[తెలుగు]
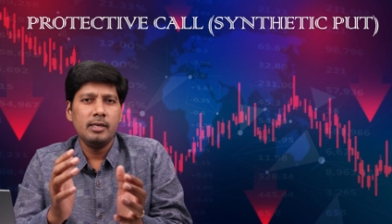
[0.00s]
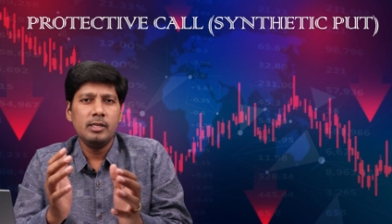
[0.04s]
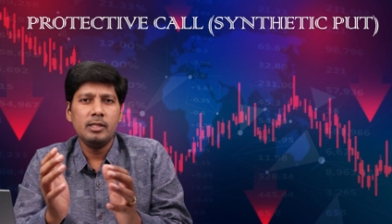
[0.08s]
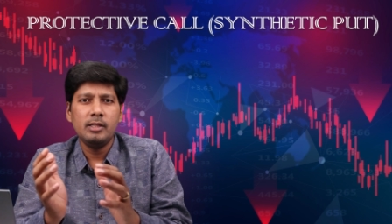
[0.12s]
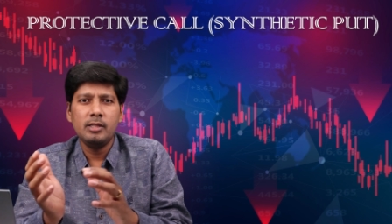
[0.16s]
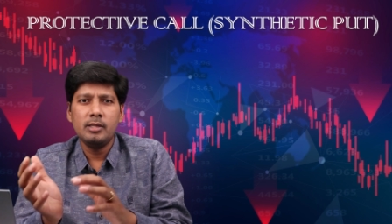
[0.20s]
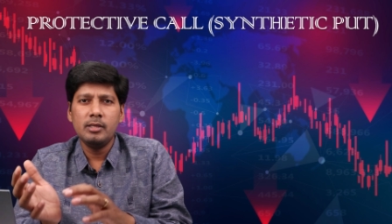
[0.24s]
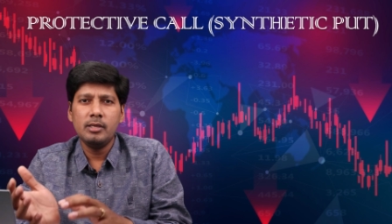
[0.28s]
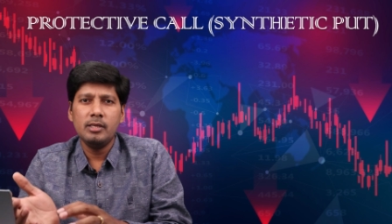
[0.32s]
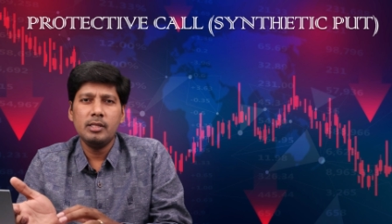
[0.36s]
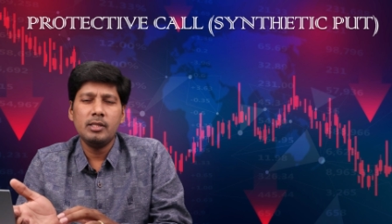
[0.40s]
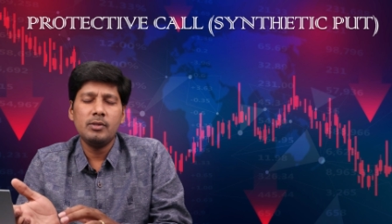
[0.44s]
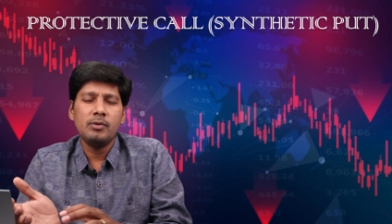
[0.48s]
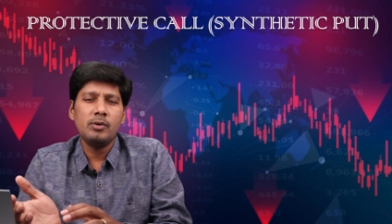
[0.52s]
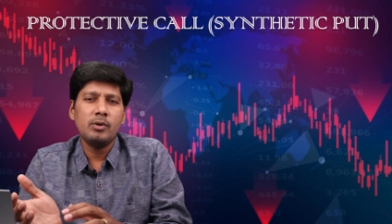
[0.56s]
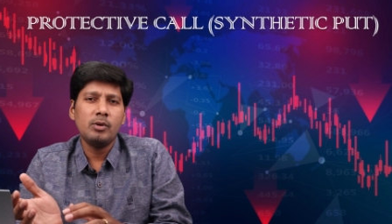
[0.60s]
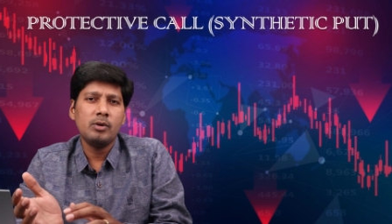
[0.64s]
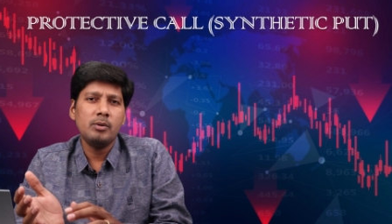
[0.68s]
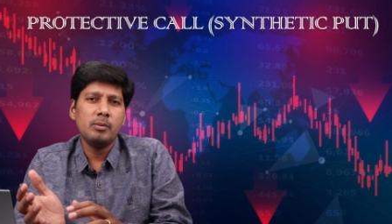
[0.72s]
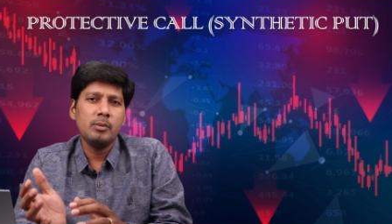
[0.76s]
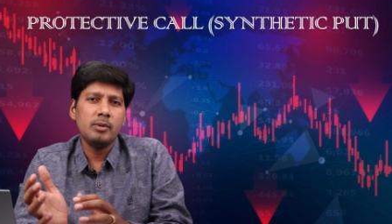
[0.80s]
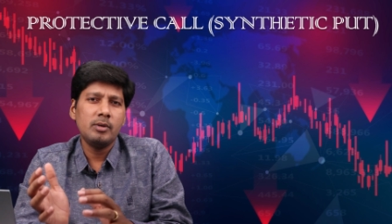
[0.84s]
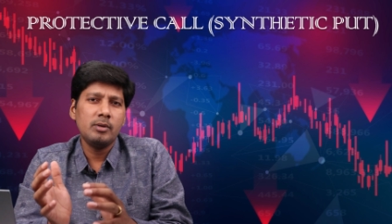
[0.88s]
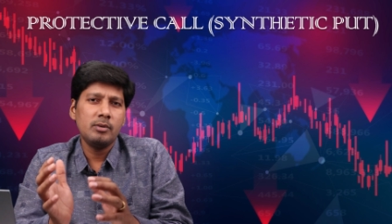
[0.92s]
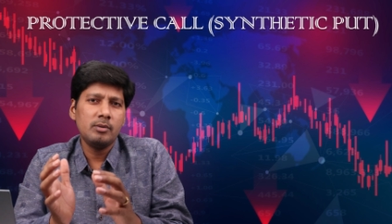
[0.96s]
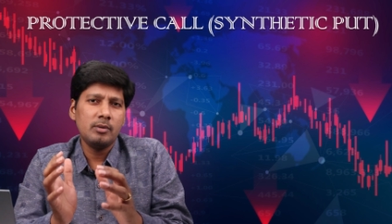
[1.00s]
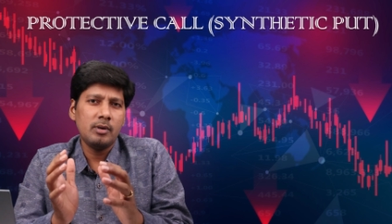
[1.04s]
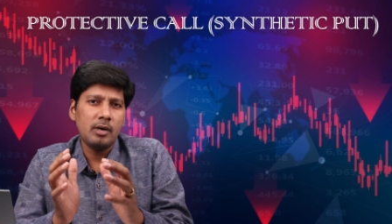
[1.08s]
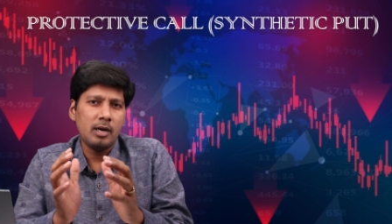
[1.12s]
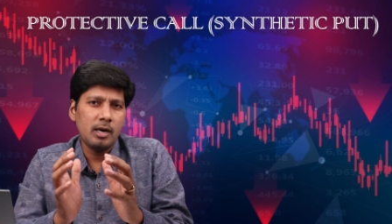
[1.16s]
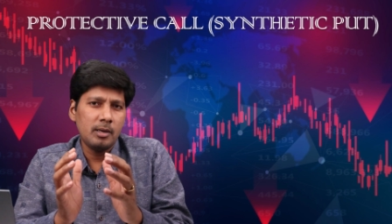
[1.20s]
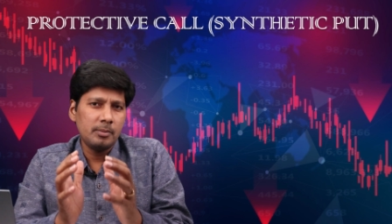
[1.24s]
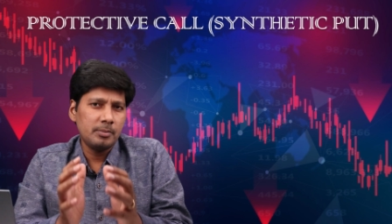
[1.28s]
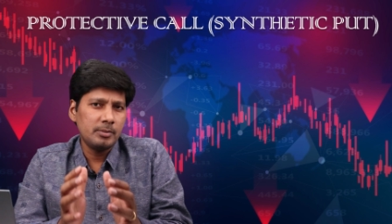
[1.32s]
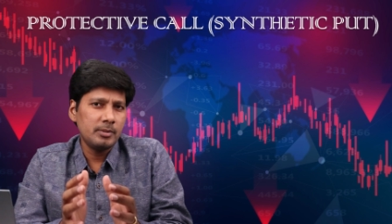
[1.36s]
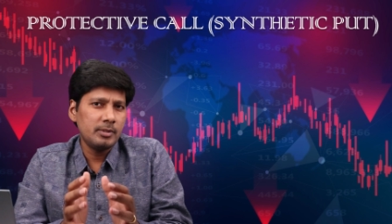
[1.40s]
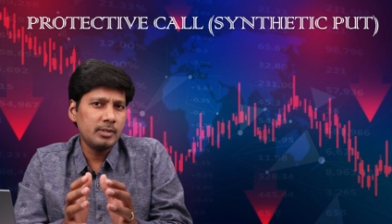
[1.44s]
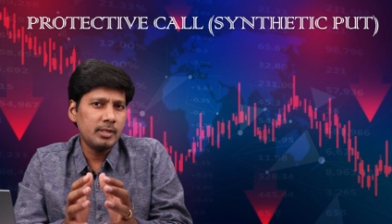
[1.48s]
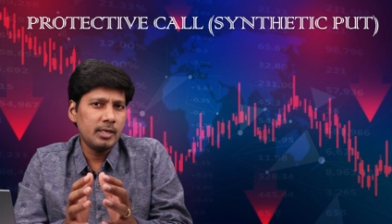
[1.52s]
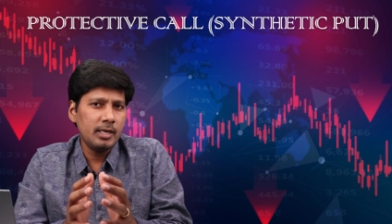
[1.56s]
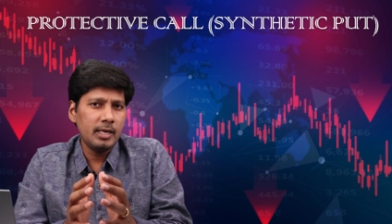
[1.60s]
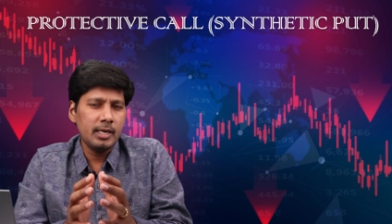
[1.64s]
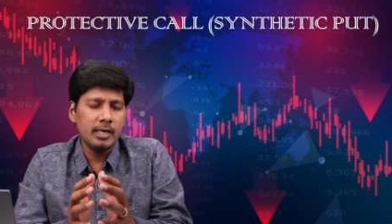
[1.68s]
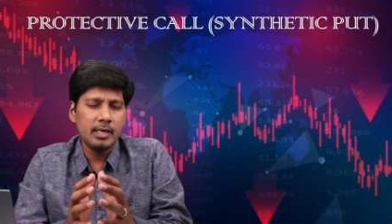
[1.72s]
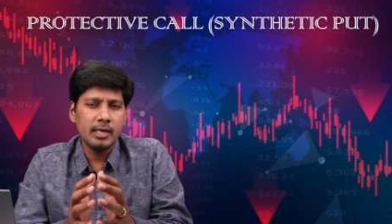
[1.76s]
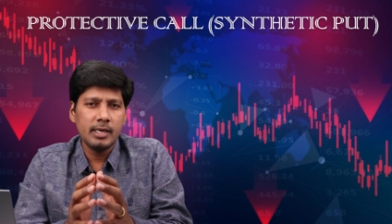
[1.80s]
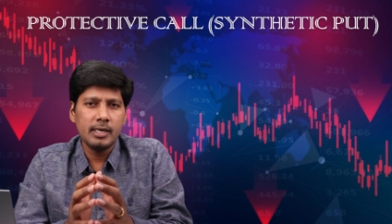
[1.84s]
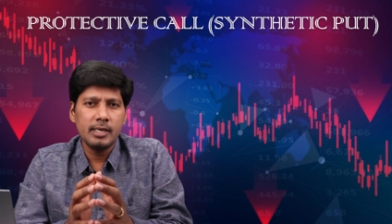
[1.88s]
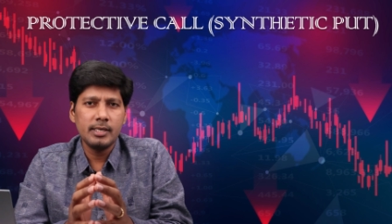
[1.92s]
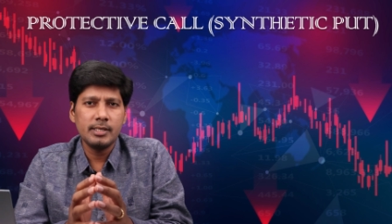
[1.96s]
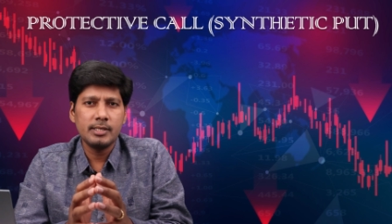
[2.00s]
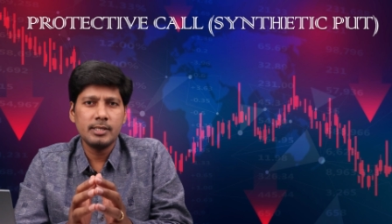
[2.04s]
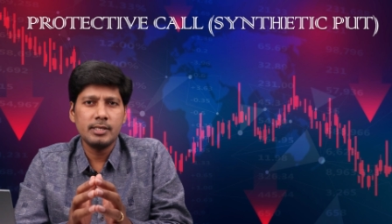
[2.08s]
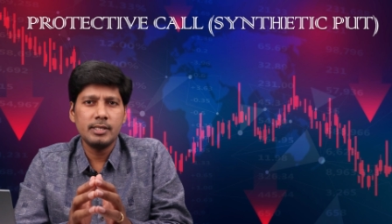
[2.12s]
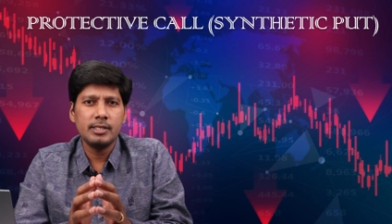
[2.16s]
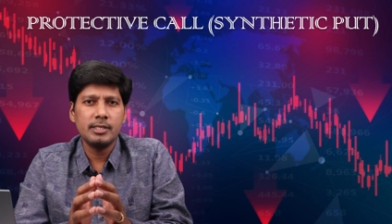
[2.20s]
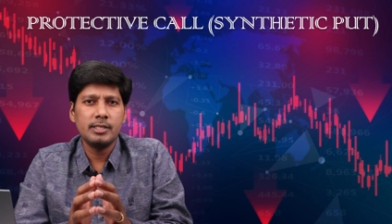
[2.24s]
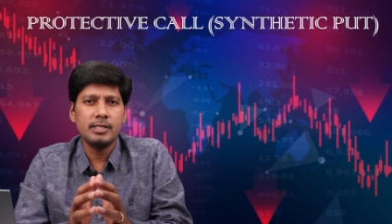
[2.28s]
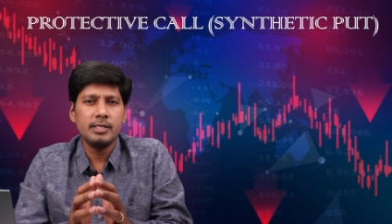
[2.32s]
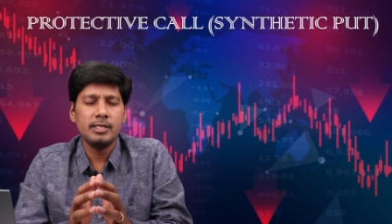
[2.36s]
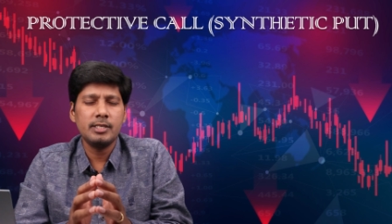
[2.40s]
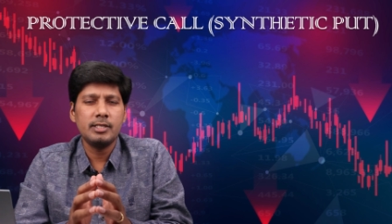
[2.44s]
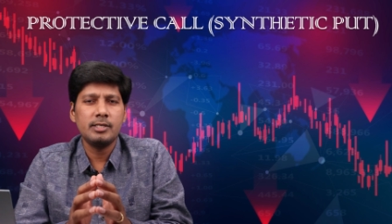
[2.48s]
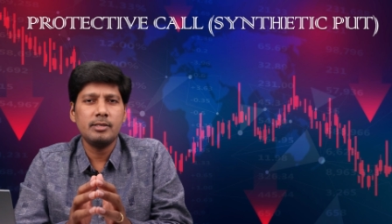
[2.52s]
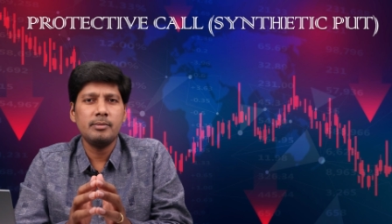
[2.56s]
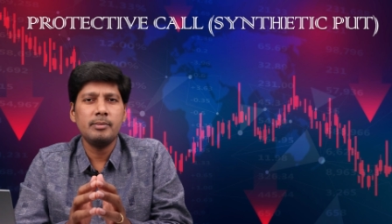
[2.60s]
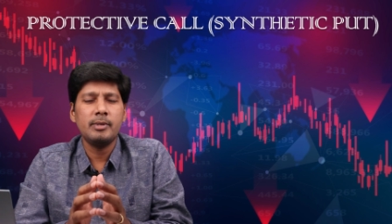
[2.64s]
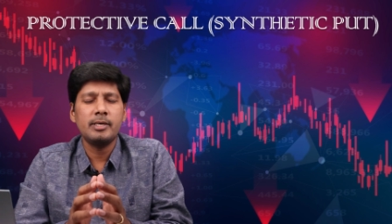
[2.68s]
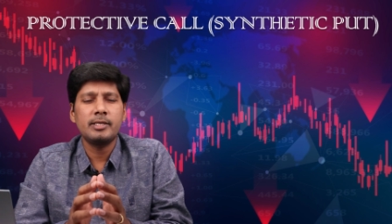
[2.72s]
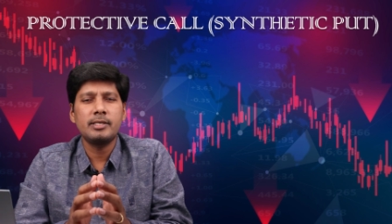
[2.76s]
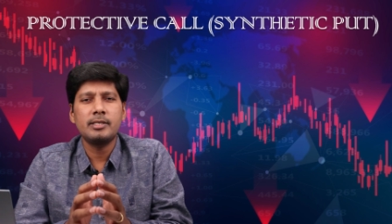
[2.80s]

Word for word: ఇంత ఇంతవరకు మనం ఆప్షన్స్ రిలేటెడ్ డిస్కస్ చేసాం